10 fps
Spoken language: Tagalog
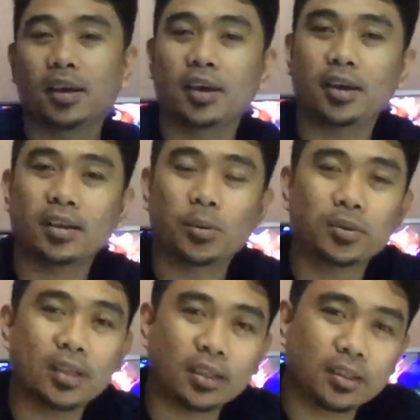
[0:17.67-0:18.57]
And I
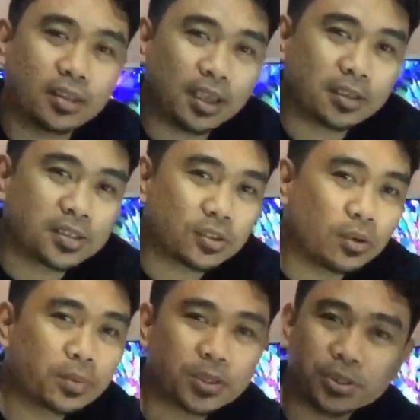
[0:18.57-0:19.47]
would like to take this
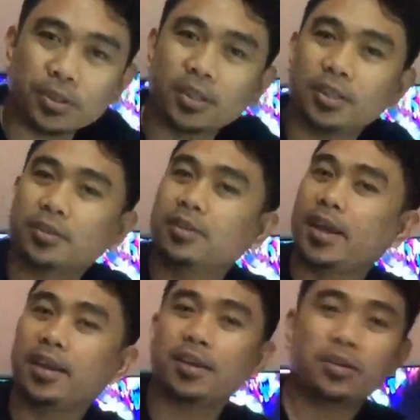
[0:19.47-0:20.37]
opportunity to
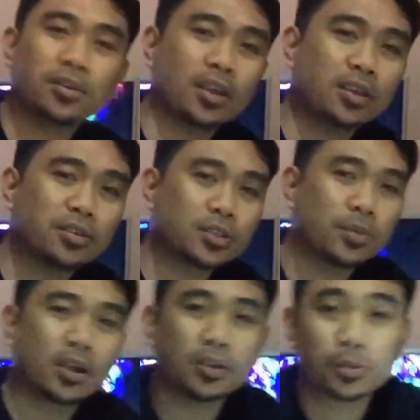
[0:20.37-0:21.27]
thank you, thank you
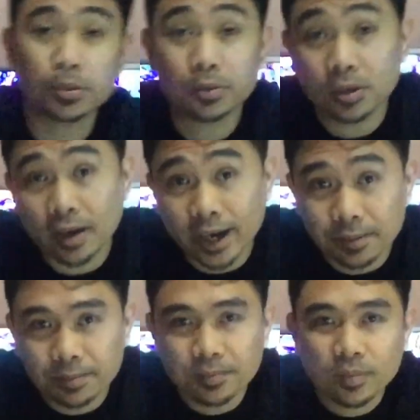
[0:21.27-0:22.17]
sa mga
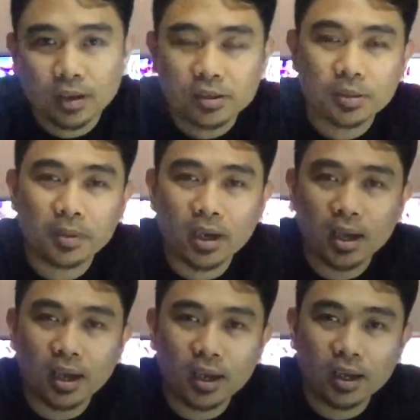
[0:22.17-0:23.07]
nag-subscribe, sa
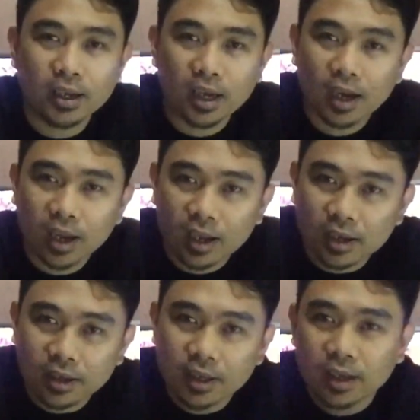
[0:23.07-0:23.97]
mga
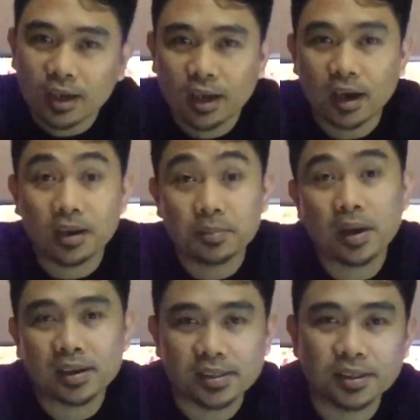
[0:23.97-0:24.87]
nakaraang uh,
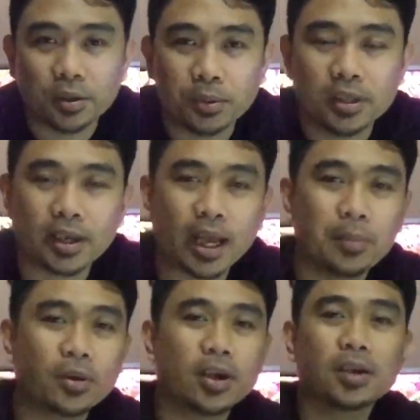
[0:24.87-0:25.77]
unboxing ko with the
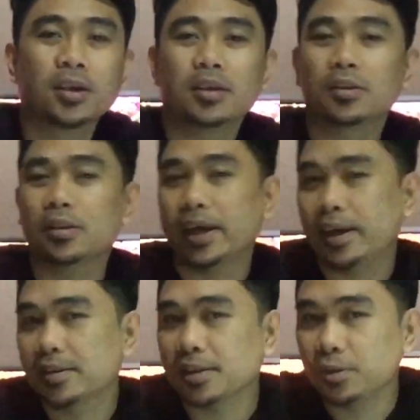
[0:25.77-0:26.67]
camera.
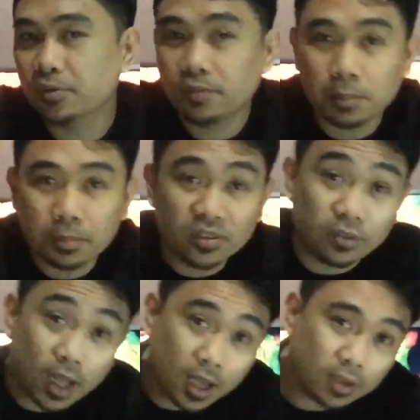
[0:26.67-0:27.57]
Today, it's a new
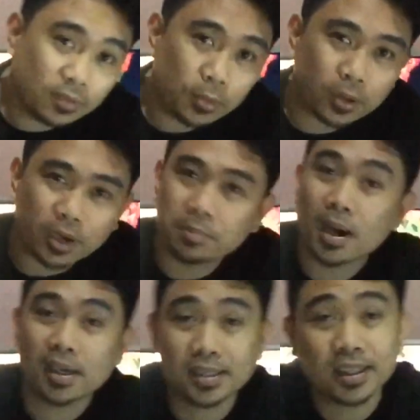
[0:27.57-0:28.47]
vlog for
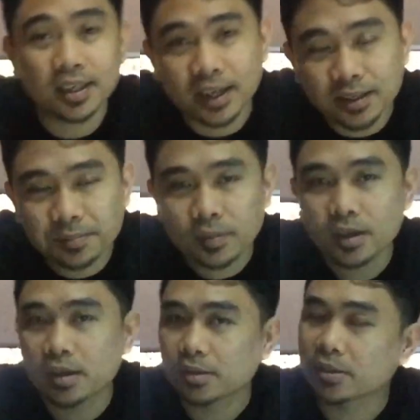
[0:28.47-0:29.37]
unboxing again.
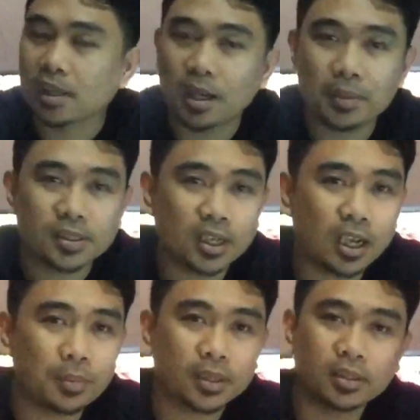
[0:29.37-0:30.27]
So, salamat,
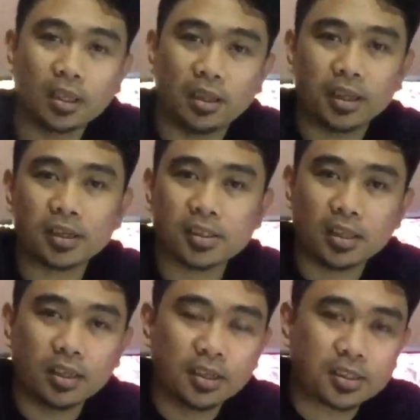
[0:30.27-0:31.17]
salamat. The link is
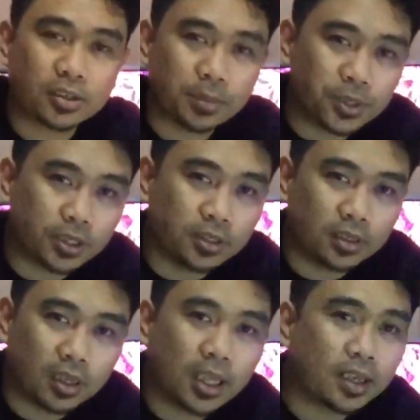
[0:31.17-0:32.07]
in the
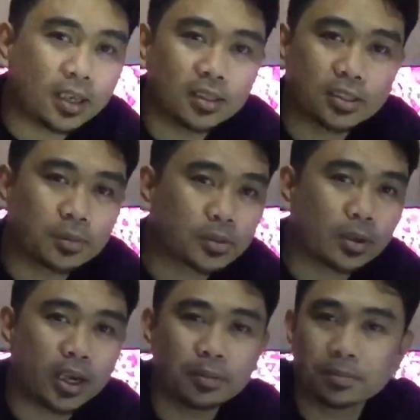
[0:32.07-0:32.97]
description. Click it,
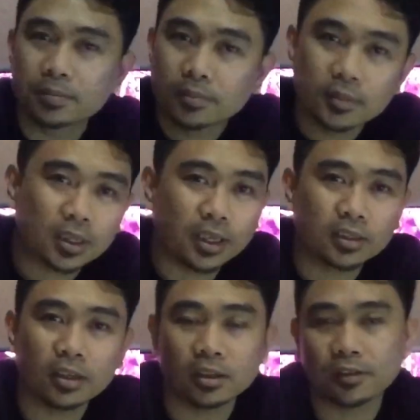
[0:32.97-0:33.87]
subscribe, click
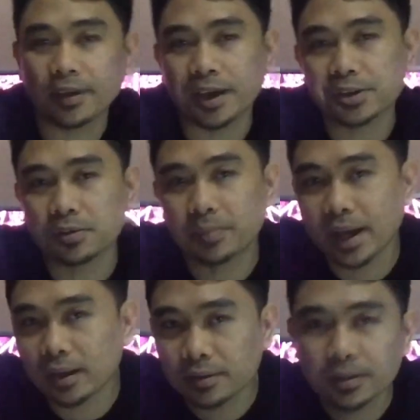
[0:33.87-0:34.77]
the notification
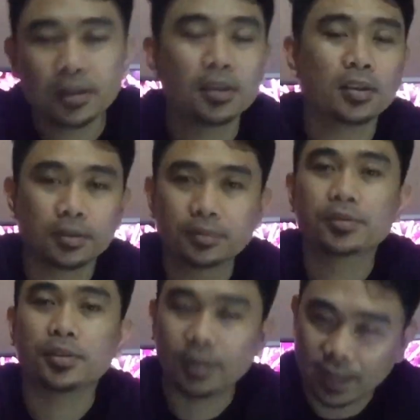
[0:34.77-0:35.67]
bell
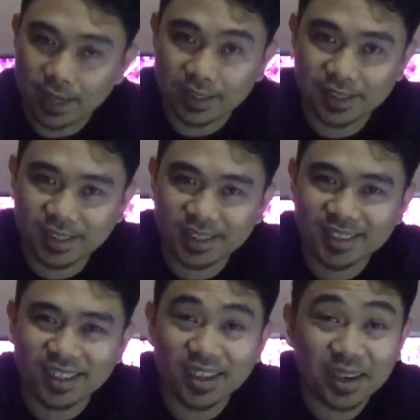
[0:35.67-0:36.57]
yes.
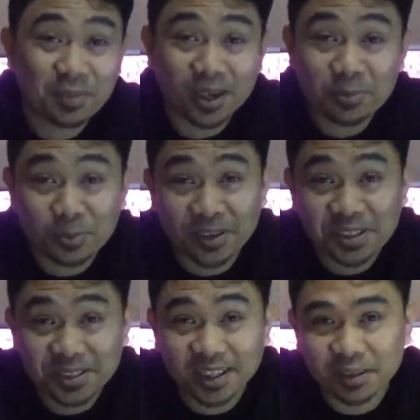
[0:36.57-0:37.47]
Alright, parang
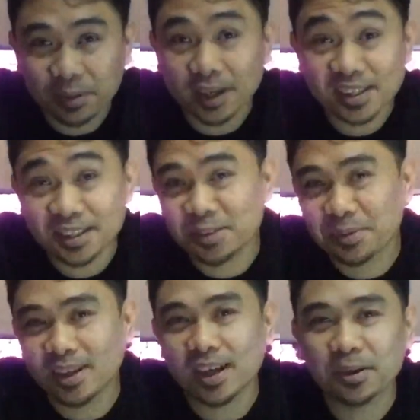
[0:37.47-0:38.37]
professional, di ba? Kasi yun
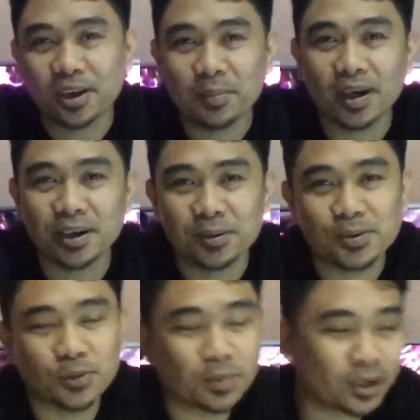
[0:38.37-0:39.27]
yung ginagawa ng mga
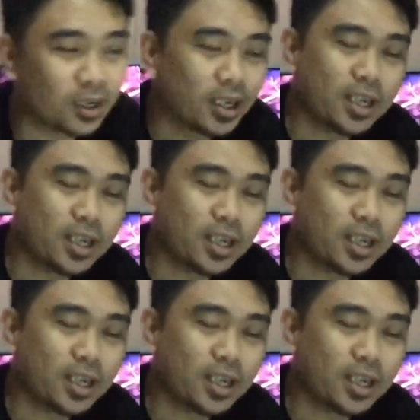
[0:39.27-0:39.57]
YouTuber.